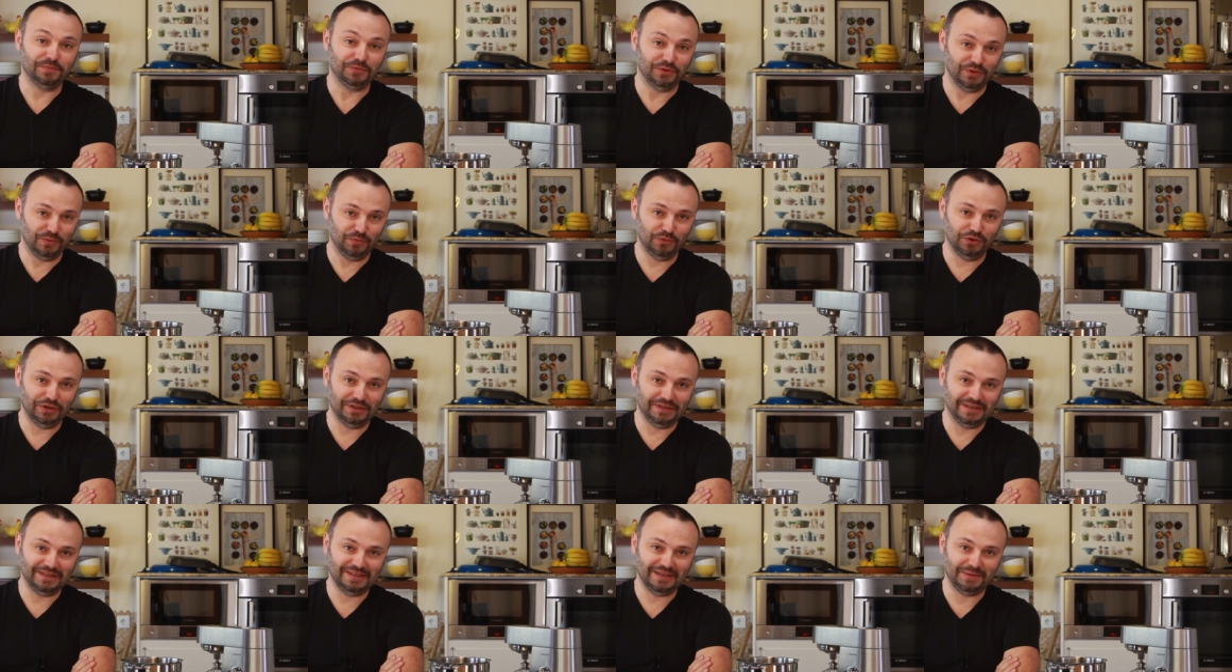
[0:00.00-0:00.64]
тем
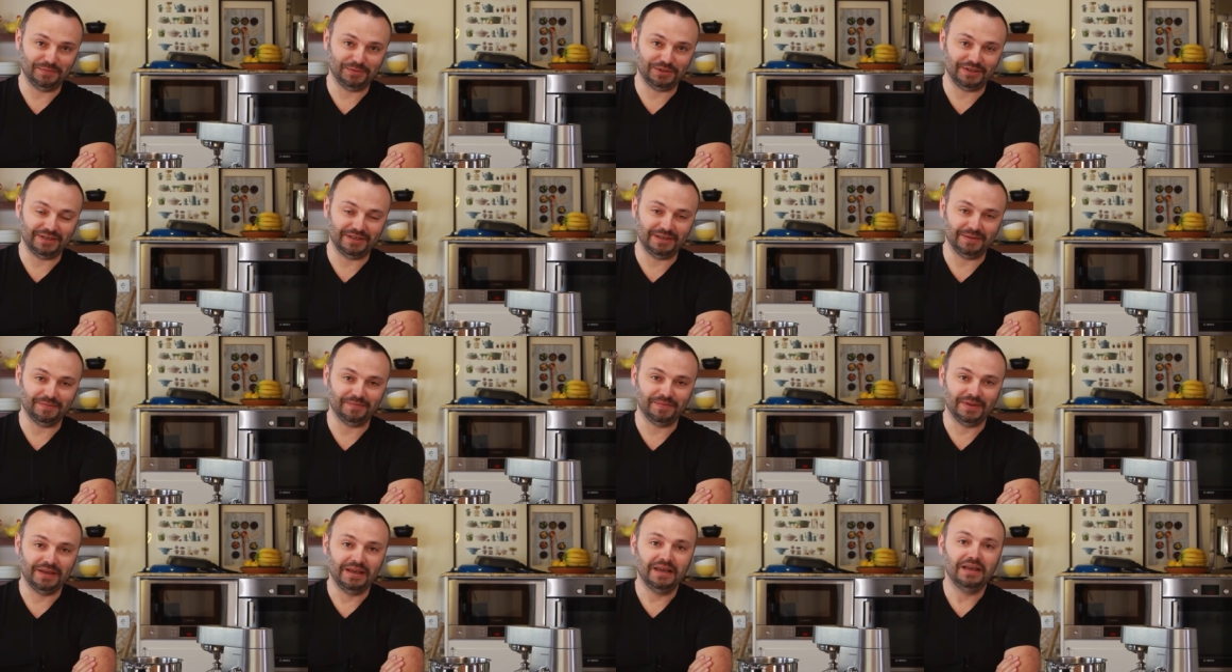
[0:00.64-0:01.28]
более на
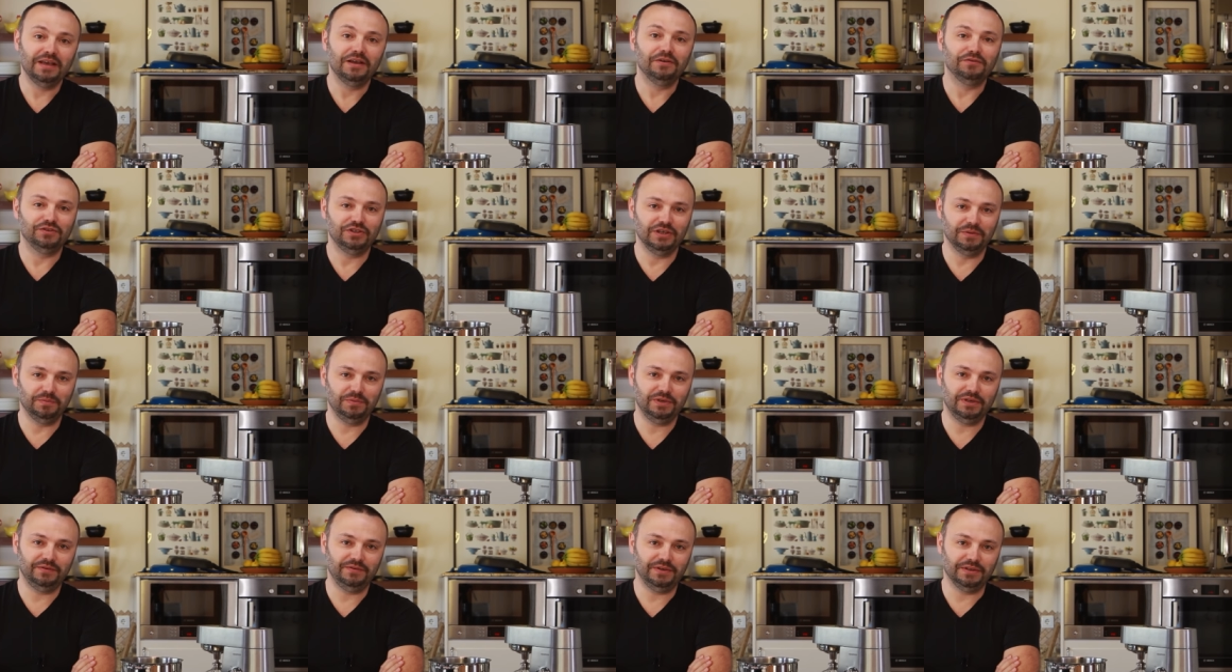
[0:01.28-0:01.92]
дамские?
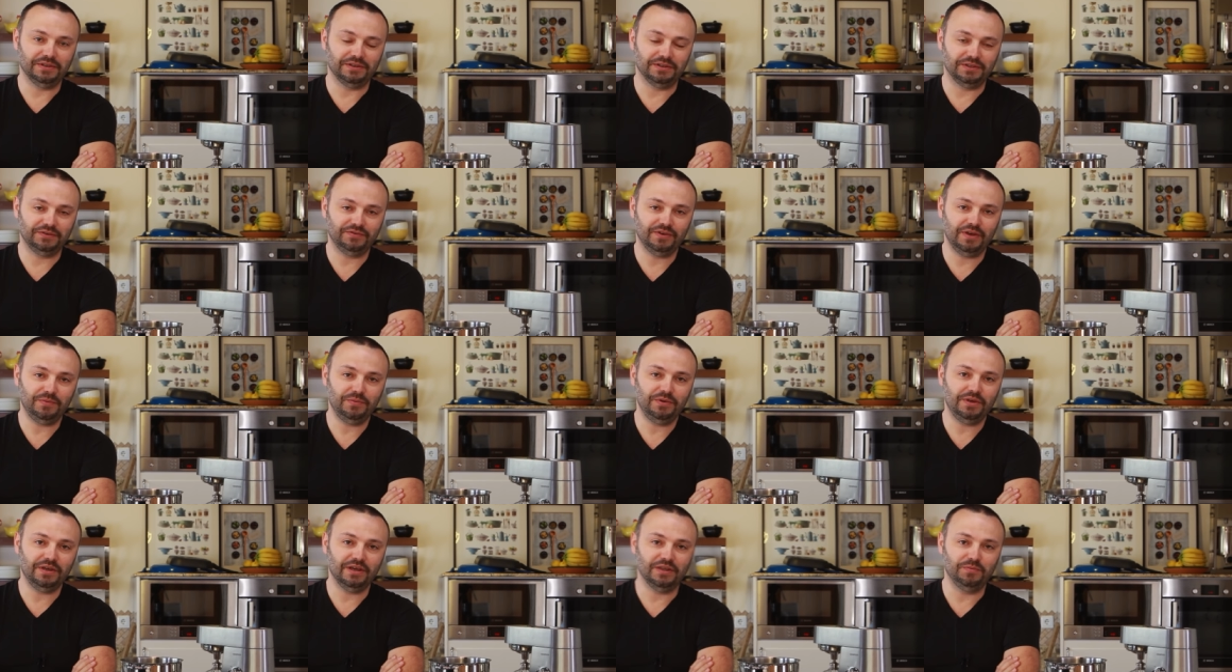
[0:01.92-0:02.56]
Всем привет, с
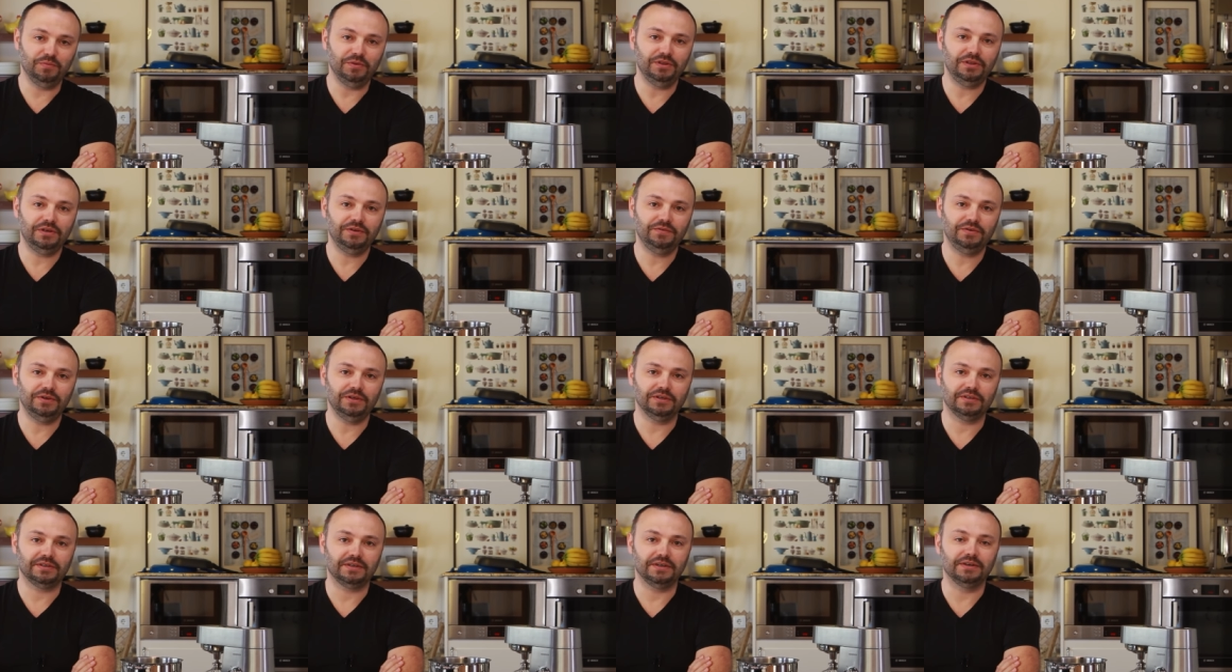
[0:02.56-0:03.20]
вами я, Дмитрий
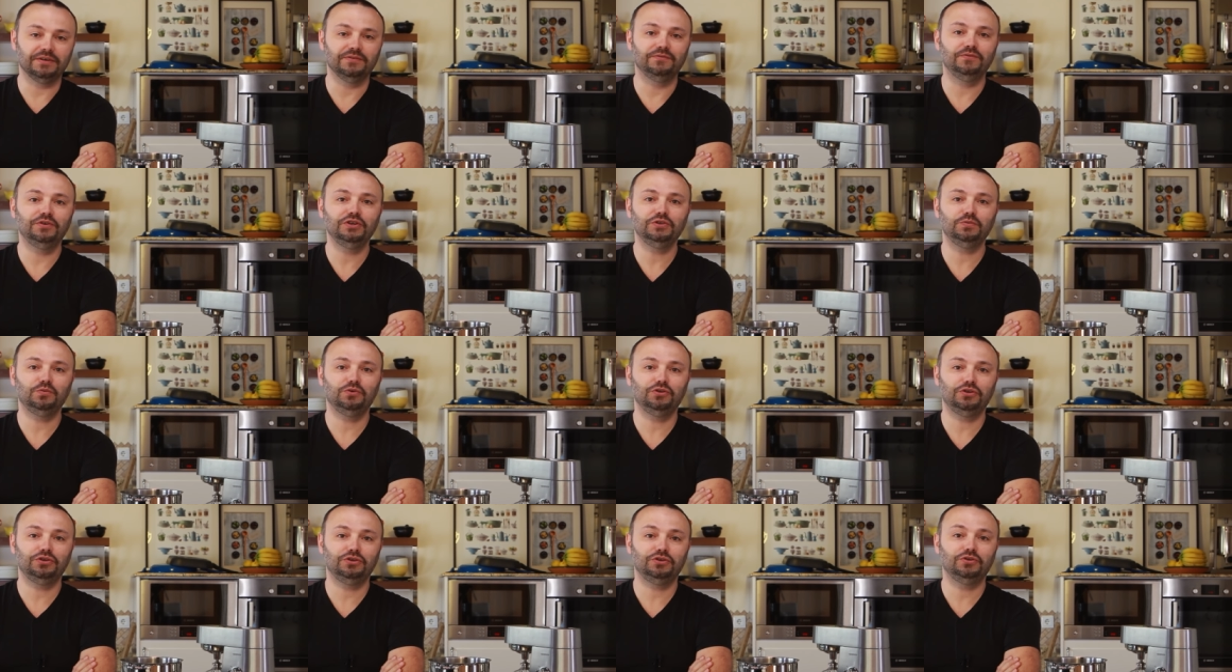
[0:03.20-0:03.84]
Фреско. Вы
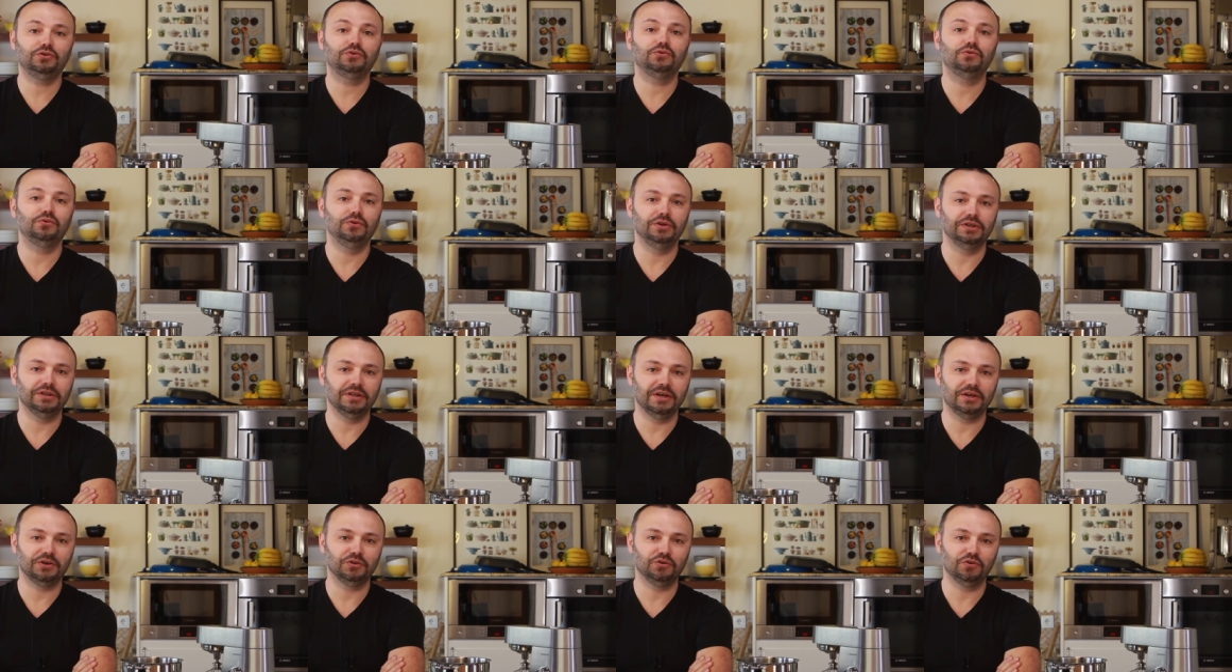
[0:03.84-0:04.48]
смотрите
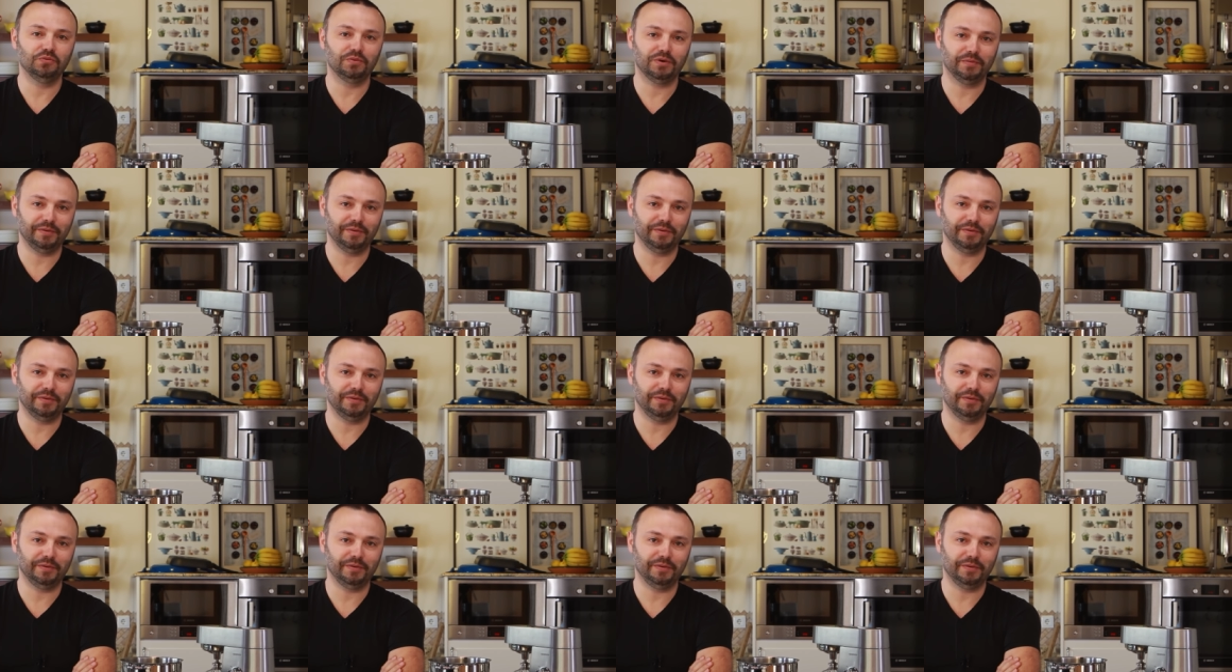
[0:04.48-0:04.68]
кулинарную